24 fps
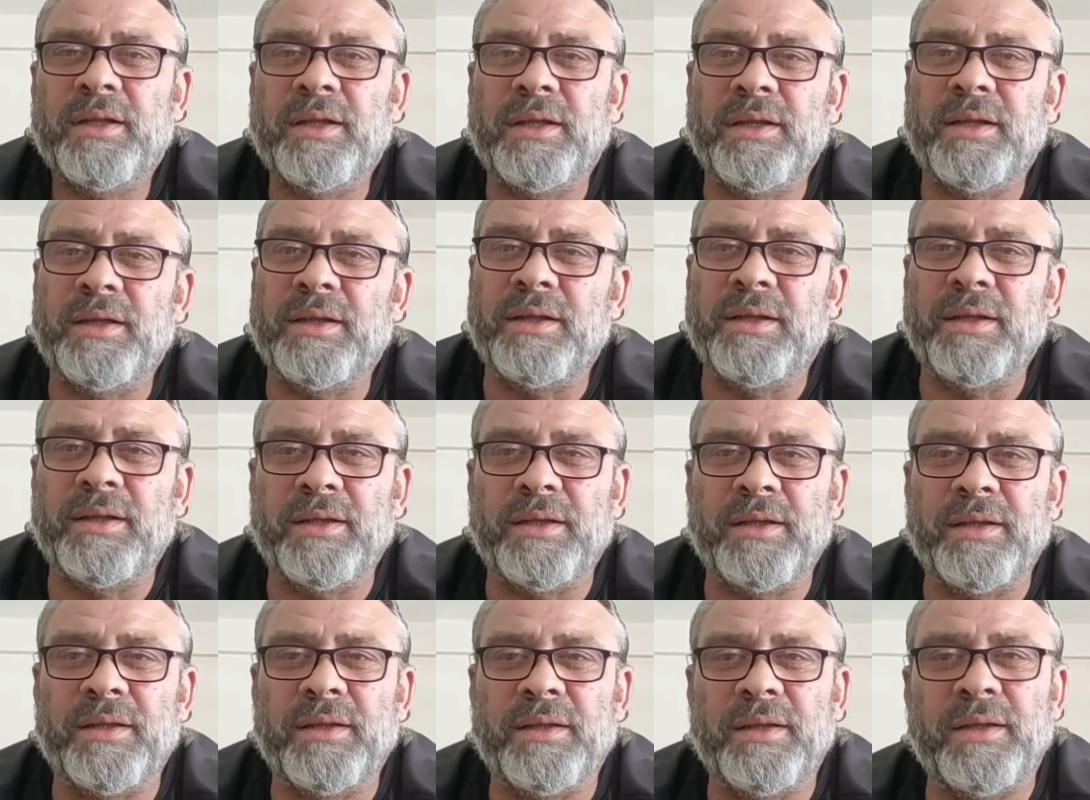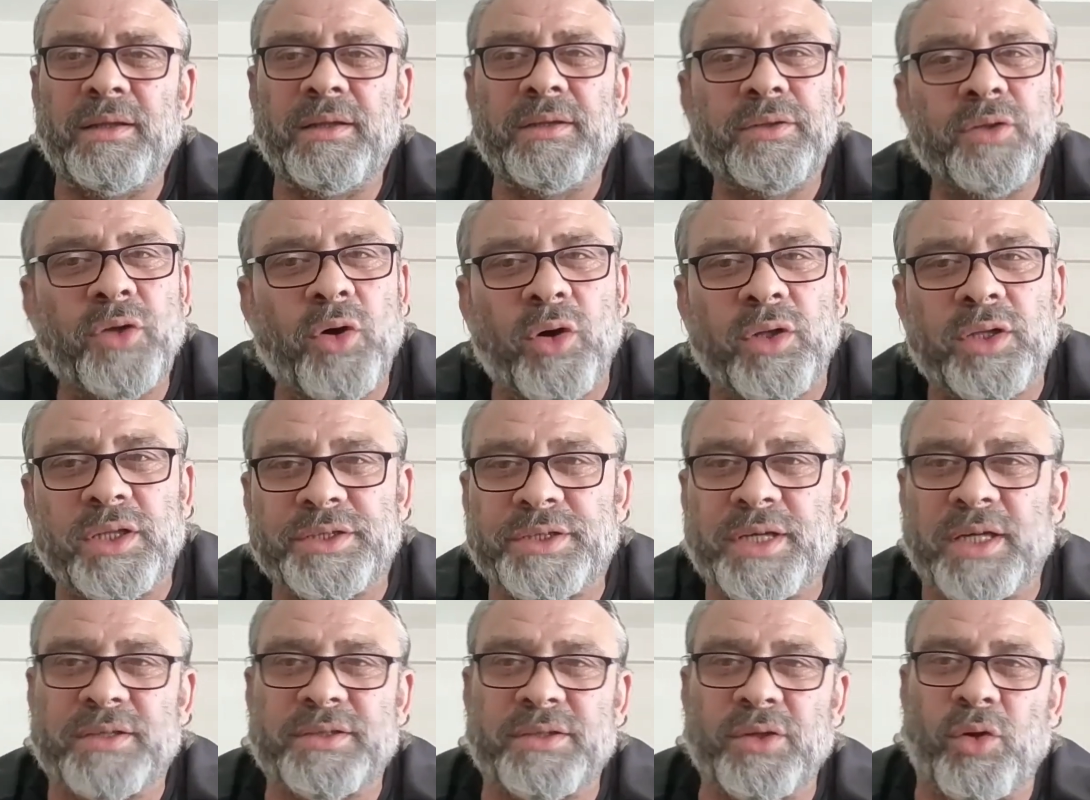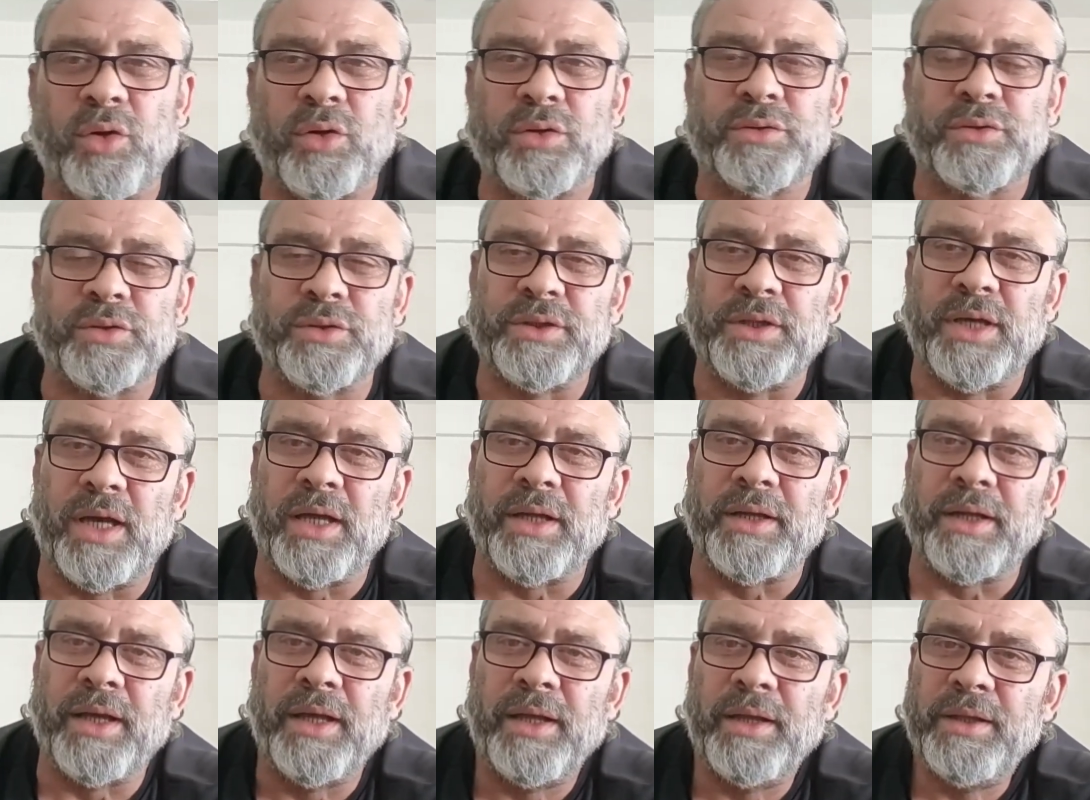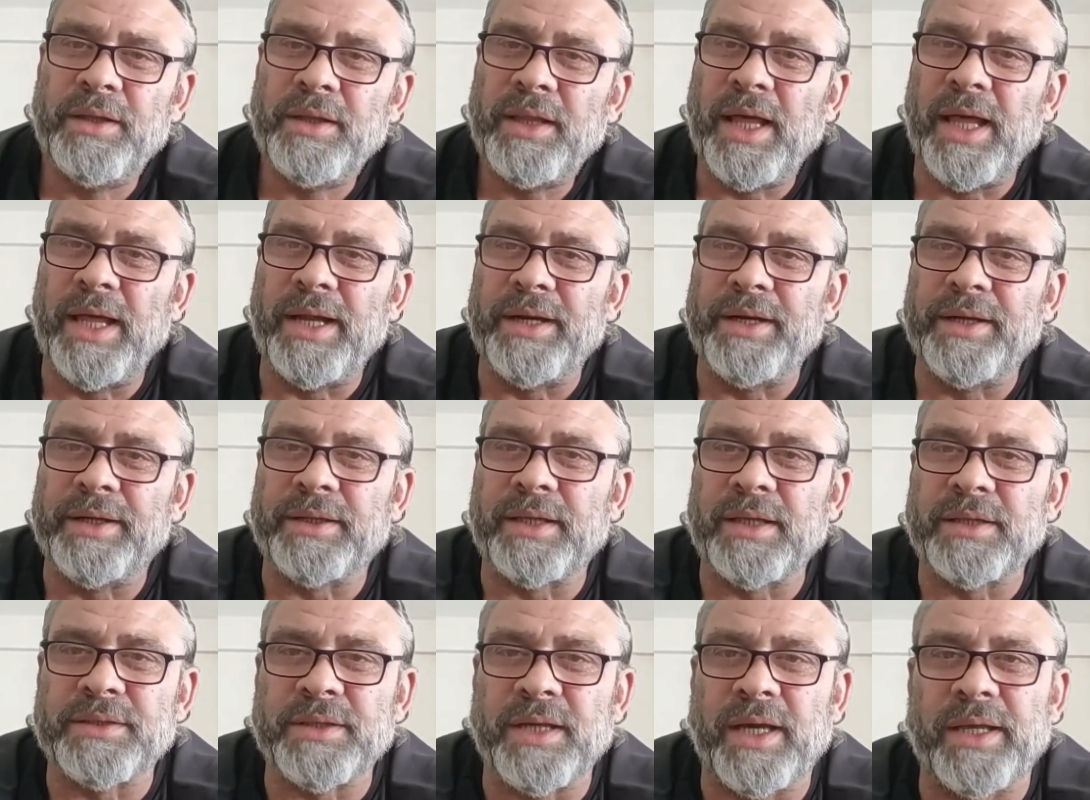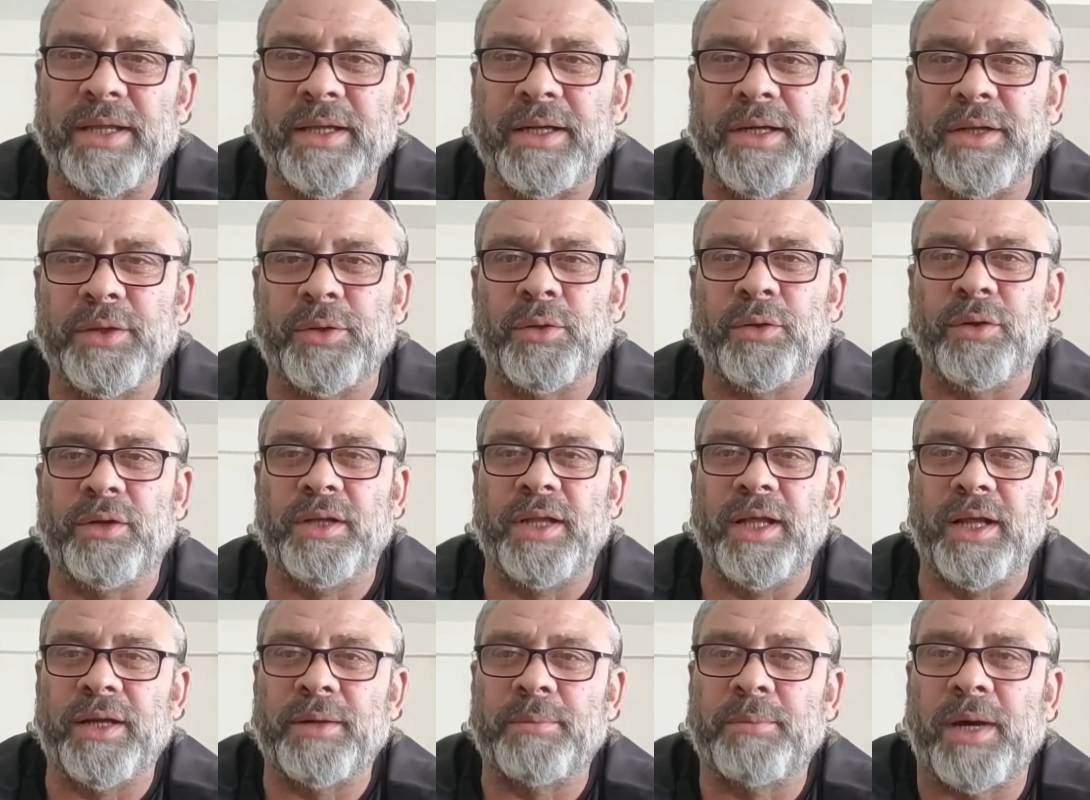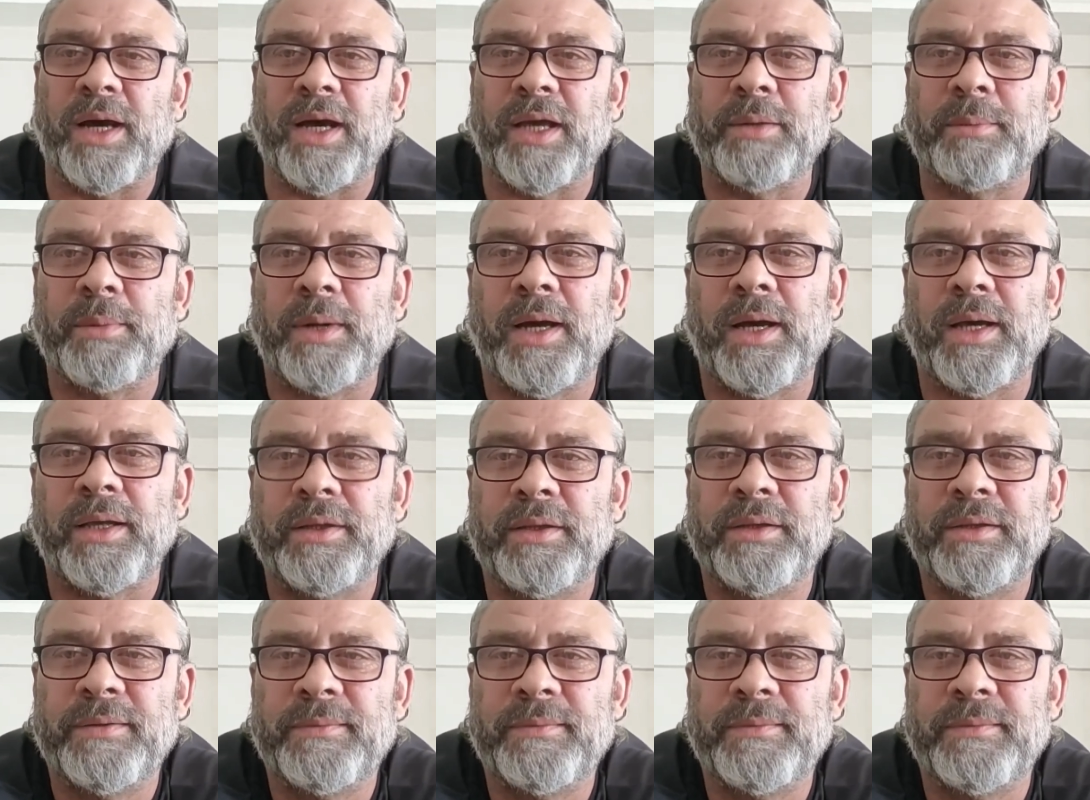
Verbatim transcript: E, ne olacaksa olsun yani. Herkese hayırlı günler. Bay bay.